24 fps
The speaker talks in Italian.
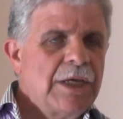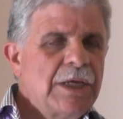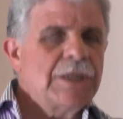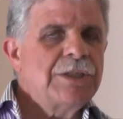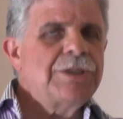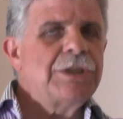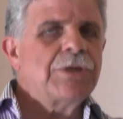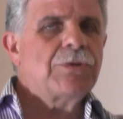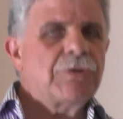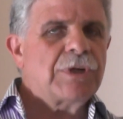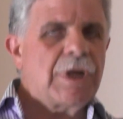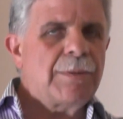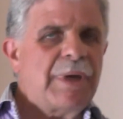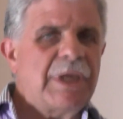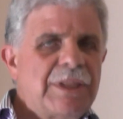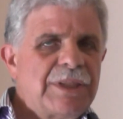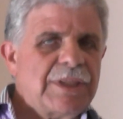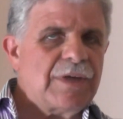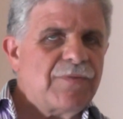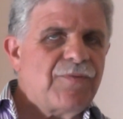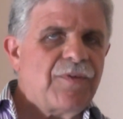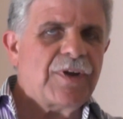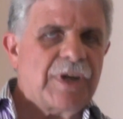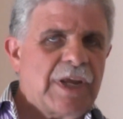
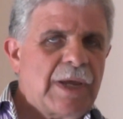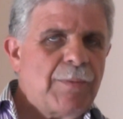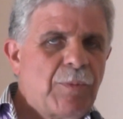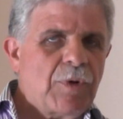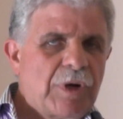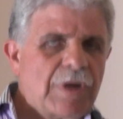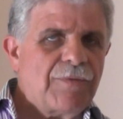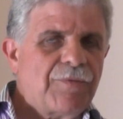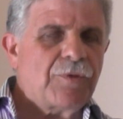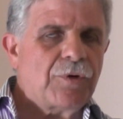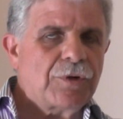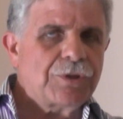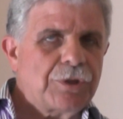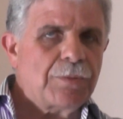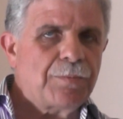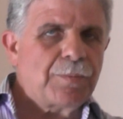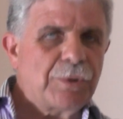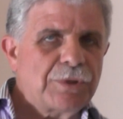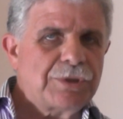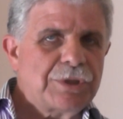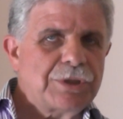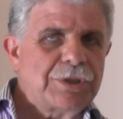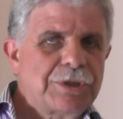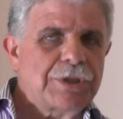sicuramente faremo una forte
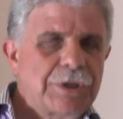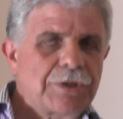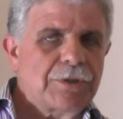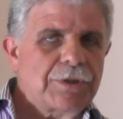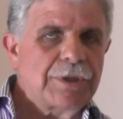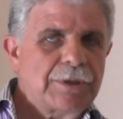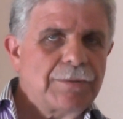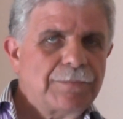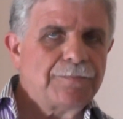opposizione.